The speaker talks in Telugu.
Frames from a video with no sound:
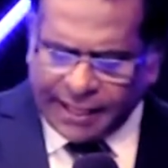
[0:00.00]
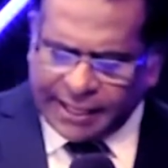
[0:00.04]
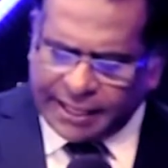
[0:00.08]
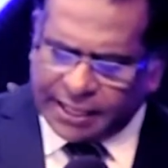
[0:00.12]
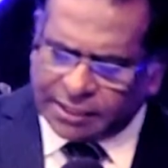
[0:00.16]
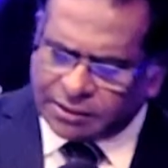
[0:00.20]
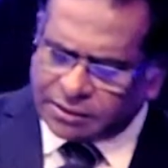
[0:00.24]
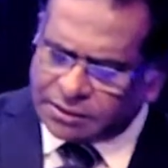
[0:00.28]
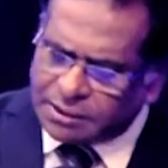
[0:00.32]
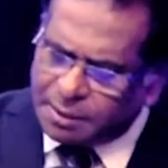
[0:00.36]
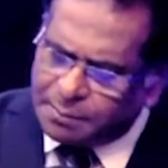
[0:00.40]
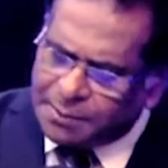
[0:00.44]

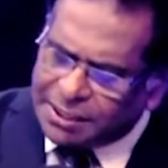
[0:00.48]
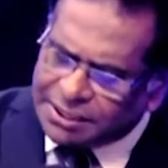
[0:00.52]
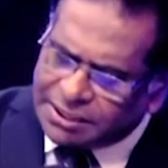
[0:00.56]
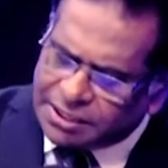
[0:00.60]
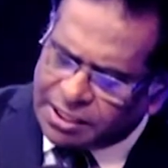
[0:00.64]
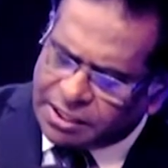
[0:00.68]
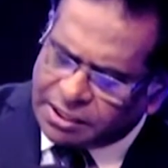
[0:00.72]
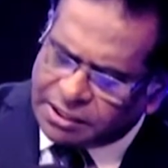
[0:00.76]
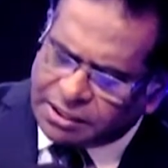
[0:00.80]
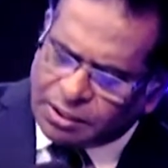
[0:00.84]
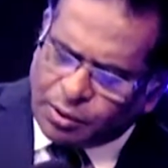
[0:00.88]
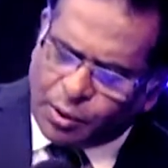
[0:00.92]

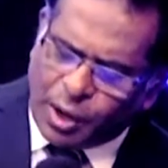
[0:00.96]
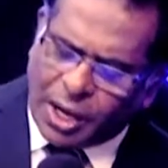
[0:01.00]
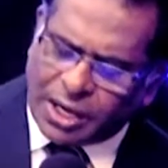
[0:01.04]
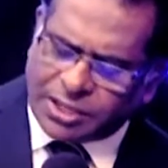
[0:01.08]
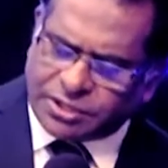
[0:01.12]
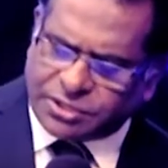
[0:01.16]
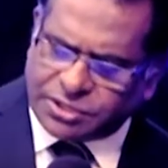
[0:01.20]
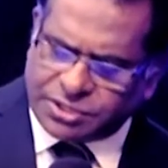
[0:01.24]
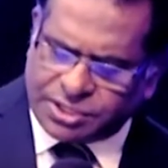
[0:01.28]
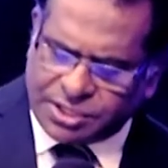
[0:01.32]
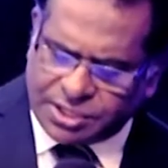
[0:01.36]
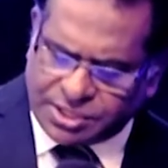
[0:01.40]
ఎంతమందిని నీ
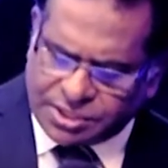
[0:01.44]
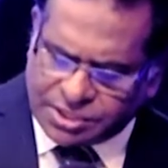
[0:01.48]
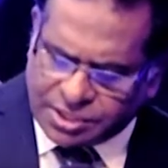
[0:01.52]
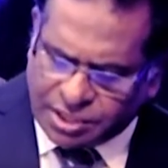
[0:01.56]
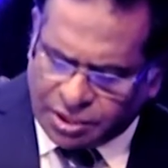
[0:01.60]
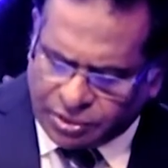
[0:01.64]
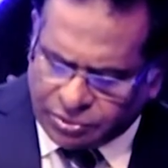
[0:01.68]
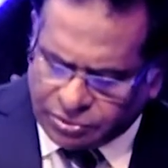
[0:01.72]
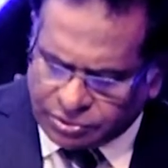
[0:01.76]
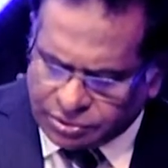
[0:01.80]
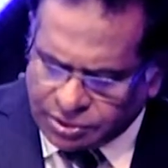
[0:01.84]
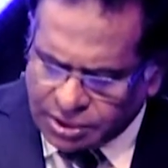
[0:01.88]
హర్ట్
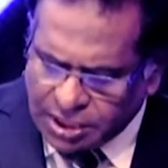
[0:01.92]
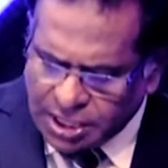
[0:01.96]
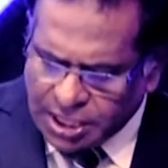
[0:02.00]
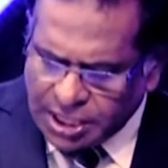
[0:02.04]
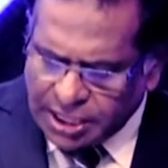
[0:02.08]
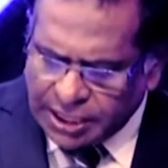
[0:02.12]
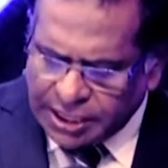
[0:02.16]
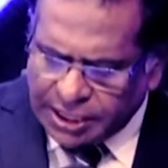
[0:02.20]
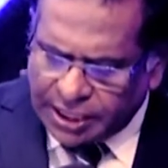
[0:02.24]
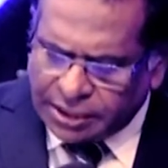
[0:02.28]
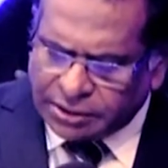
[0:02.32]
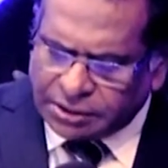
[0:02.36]
చేశావు
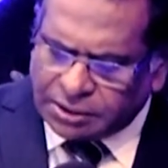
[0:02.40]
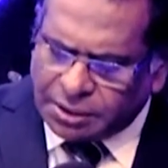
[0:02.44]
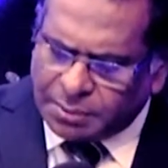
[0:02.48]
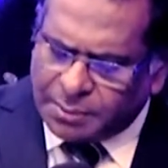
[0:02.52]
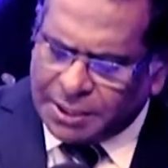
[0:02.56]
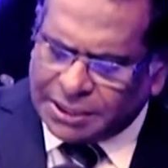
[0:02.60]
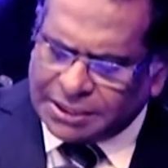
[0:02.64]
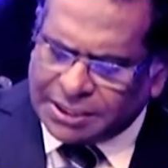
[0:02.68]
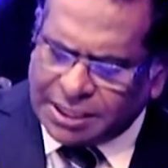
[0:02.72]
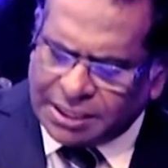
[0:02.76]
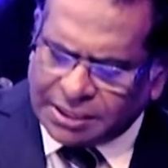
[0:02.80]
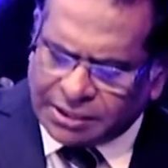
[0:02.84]

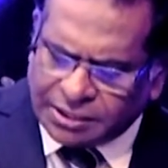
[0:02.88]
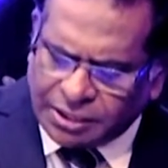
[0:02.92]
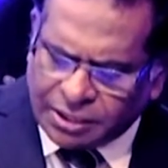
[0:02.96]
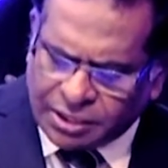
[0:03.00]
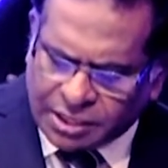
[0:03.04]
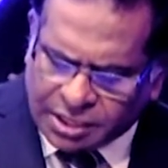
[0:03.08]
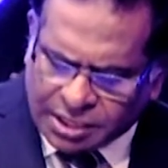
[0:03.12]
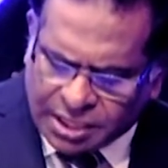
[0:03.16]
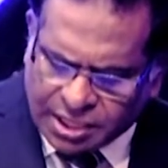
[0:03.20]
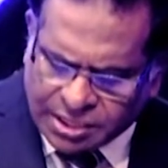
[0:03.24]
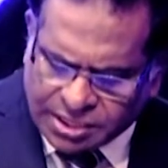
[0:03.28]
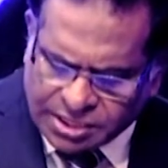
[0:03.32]
ఎంతమందిని నువ్వు
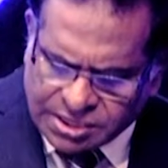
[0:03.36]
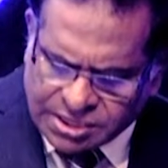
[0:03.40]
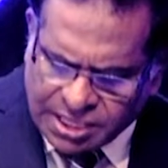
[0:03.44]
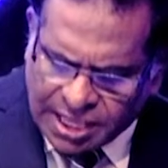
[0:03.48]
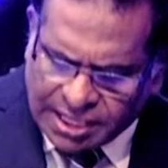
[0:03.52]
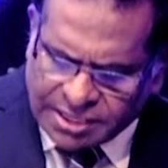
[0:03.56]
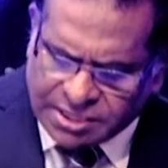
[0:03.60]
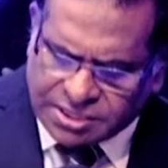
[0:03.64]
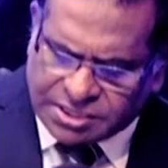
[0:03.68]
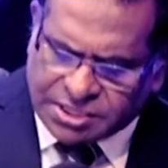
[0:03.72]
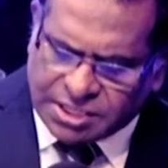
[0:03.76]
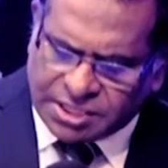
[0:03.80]

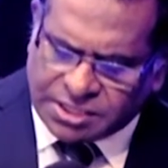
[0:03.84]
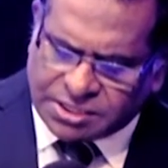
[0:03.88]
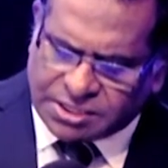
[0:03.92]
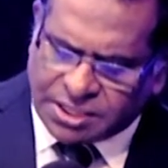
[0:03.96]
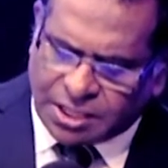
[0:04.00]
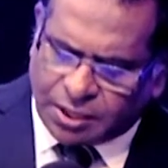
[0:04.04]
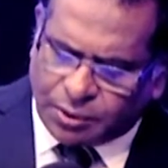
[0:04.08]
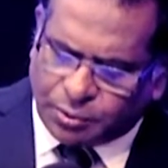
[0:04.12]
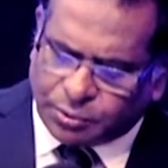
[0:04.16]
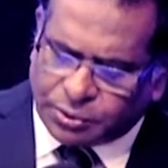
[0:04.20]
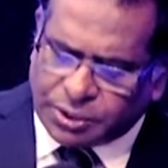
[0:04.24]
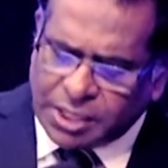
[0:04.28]
క్రిటిసైజ్
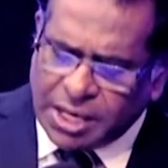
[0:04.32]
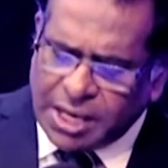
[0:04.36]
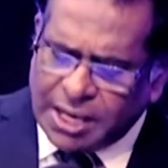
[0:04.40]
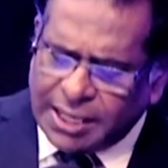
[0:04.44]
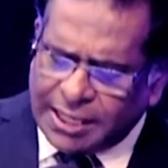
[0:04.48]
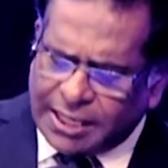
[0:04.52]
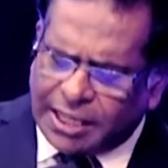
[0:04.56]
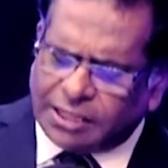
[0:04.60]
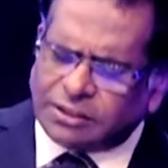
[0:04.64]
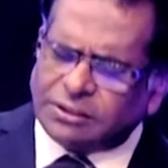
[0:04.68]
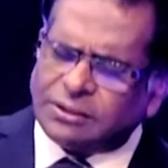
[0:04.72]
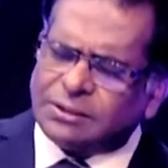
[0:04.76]
చేశావు
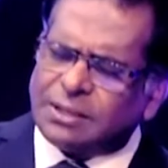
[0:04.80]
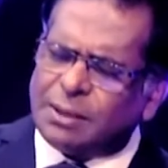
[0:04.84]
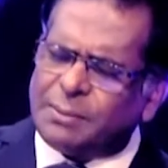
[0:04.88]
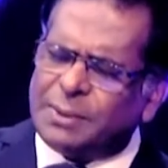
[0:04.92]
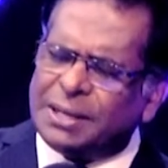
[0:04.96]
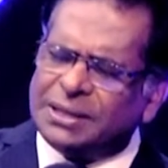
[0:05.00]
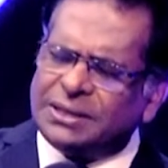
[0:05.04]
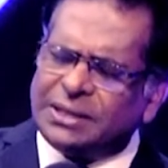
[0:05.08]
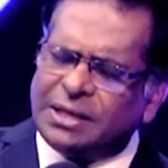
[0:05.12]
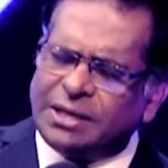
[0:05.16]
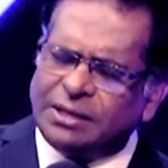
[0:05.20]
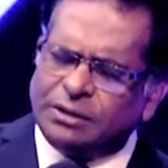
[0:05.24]

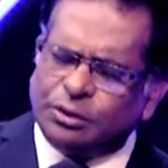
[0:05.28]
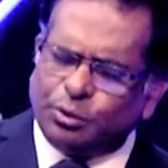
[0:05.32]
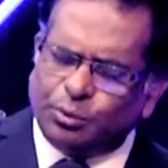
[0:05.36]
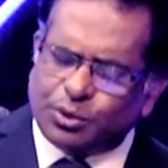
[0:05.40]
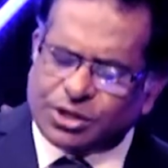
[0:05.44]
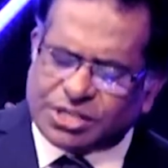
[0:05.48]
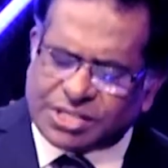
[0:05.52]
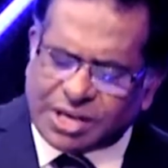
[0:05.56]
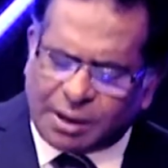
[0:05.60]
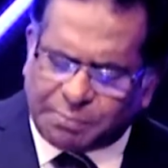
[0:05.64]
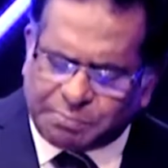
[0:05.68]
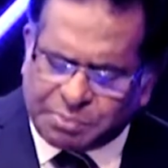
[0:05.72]
ఎంతమందిని
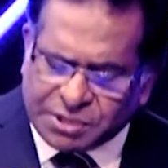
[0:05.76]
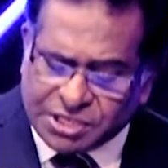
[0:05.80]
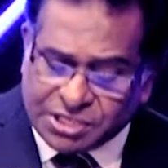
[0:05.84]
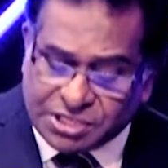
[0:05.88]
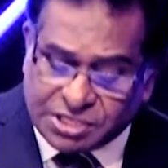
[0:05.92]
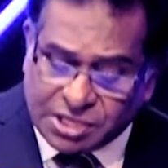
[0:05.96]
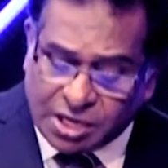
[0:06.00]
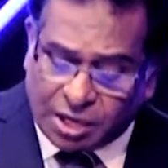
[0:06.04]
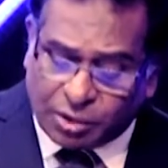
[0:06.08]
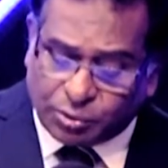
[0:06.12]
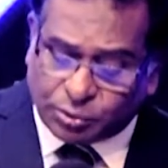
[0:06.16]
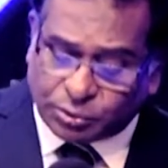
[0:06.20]
నువ్వు
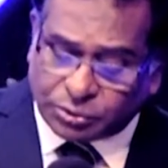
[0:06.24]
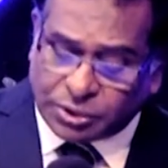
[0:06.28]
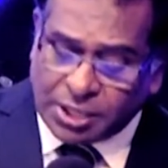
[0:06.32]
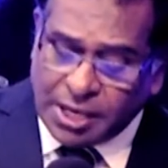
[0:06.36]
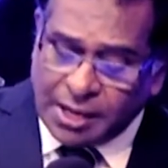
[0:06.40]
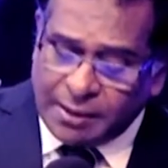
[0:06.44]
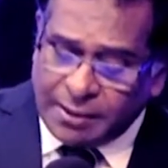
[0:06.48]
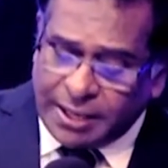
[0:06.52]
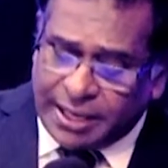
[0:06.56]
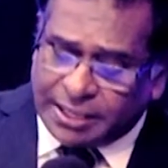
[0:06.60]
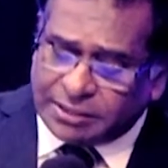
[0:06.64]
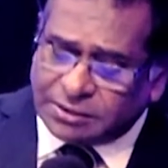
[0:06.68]
శపించావు
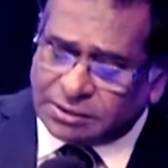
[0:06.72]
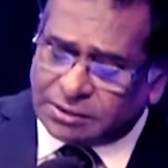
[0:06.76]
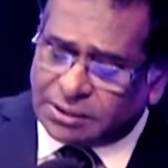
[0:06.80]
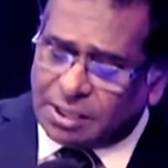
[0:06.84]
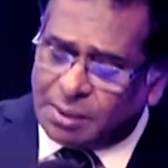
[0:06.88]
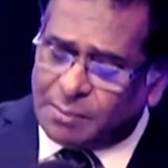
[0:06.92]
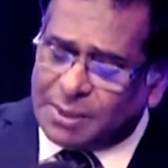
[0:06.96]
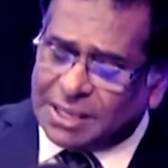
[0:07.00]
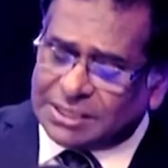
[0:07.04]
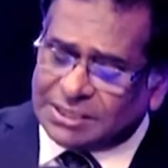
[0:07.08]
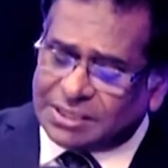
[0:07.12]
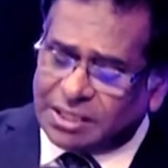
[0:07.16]

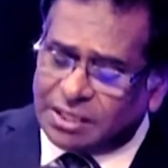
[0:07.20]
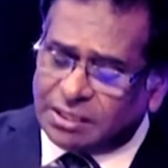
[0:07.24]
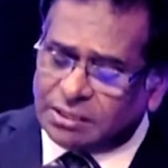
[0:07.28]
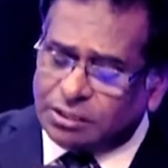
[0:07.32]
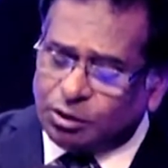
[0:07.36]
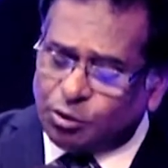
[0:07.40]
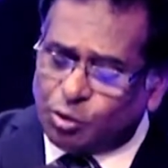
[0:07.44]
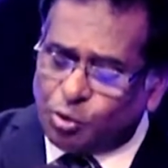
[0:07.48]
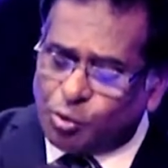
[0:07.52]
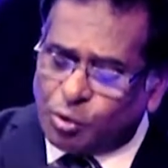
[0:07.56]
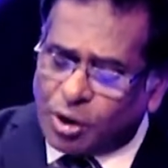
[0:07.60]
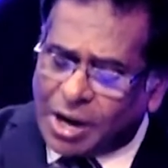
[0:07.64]
ఎంతమందిని
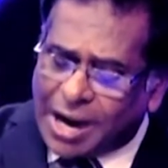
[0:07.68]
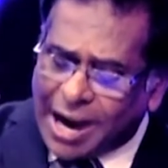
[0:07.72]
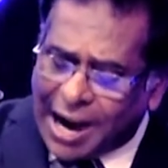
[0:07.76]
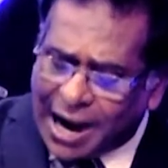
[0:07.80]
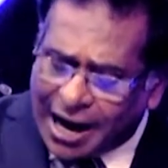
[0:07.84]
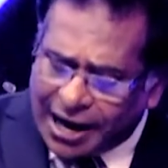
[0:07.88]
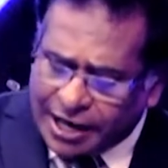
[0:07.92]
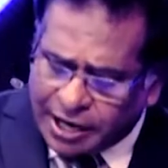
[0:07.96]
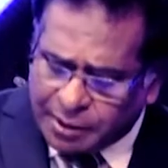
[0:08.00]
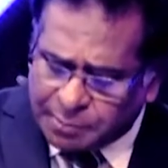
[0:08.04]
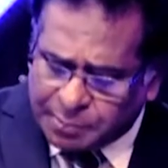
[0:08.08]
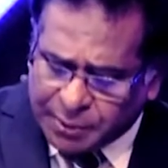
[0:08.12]
నువ్వు
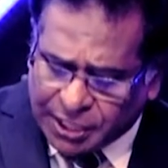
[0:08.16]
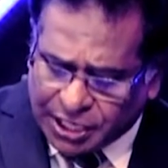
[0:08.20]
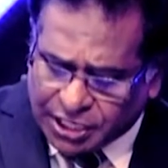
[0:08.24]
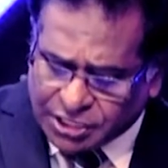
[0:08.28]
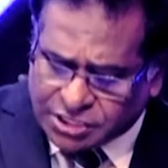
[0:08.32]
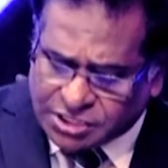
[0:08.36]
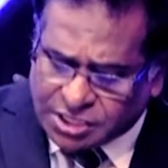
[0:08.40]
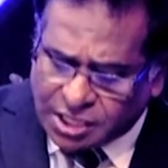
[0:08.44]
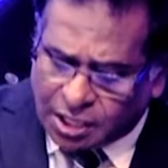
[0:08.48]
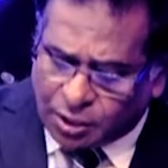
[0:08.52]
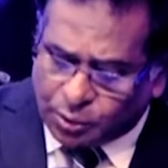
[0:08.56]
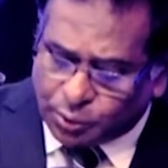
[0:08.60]

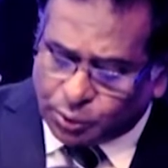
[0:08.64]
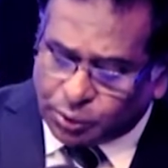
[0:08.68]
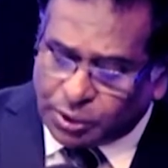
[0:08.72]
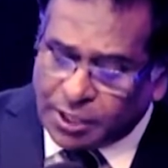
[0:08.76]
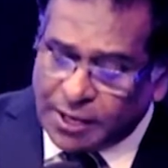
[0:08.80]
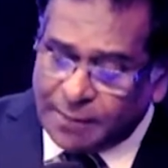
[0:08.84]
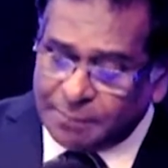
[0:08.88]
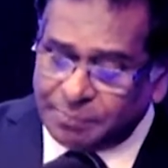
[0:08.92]
గాయపరచావు